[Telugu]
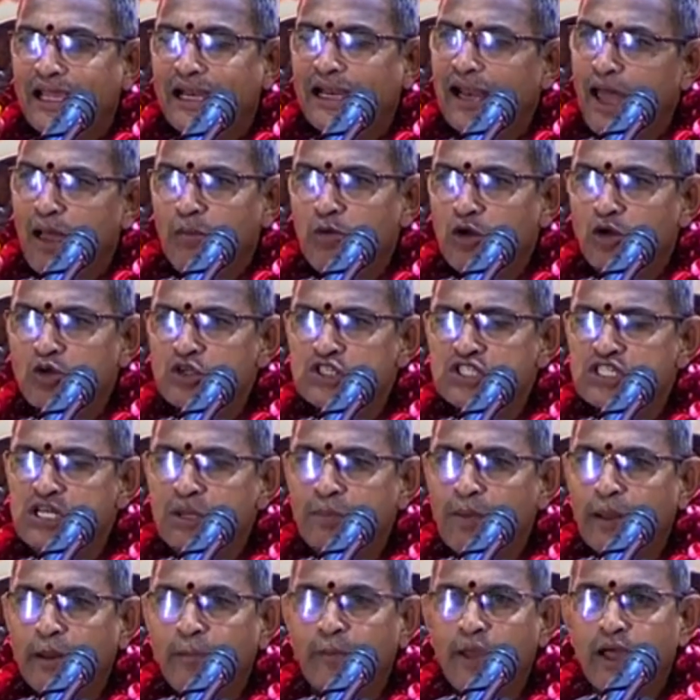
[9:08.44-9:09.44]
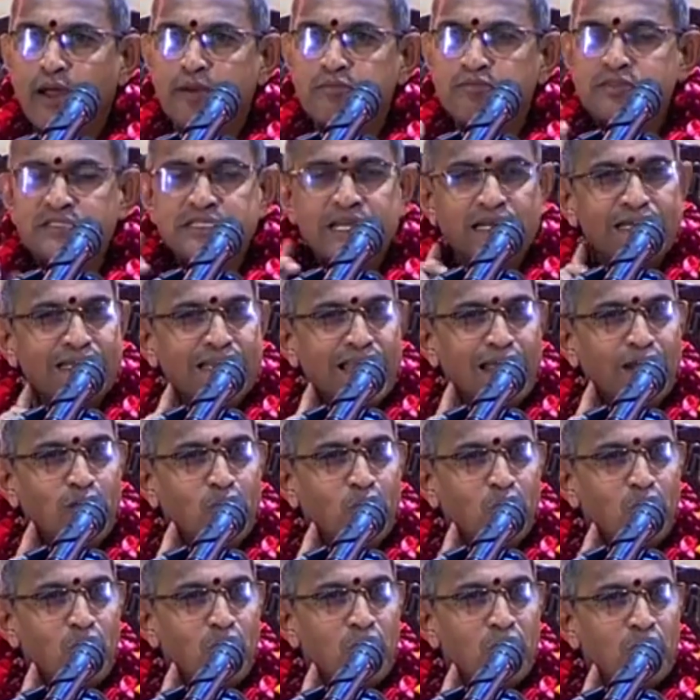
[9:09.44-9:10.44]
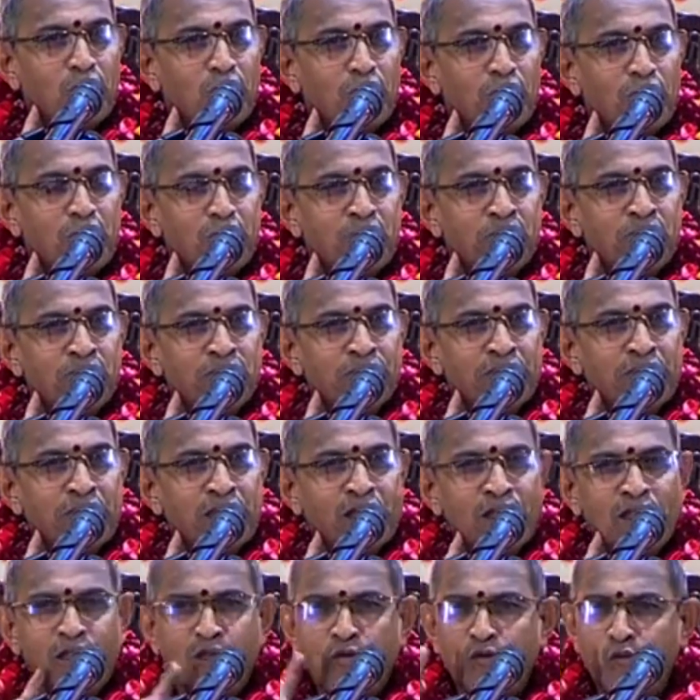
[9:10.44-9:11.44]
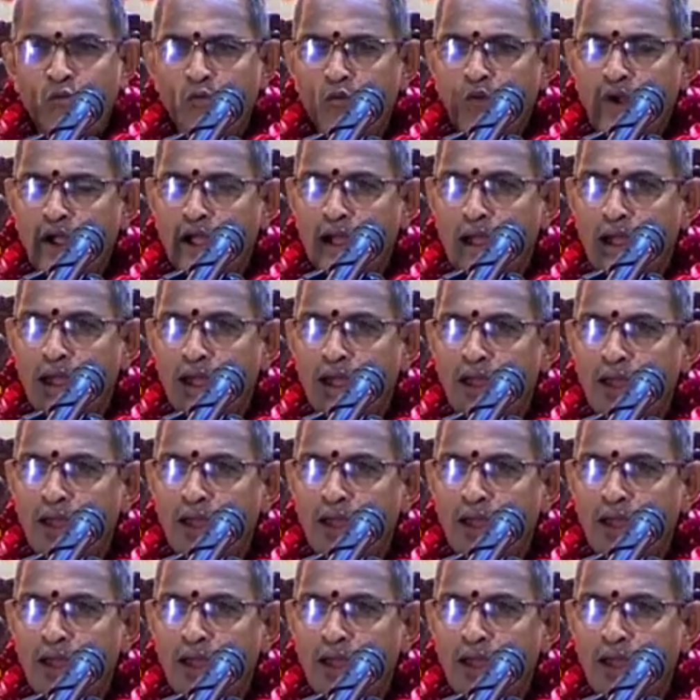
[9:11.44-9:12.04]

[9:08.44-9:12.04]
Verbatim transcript: రామకృష్ణ పరమహంస అంటారు ఒక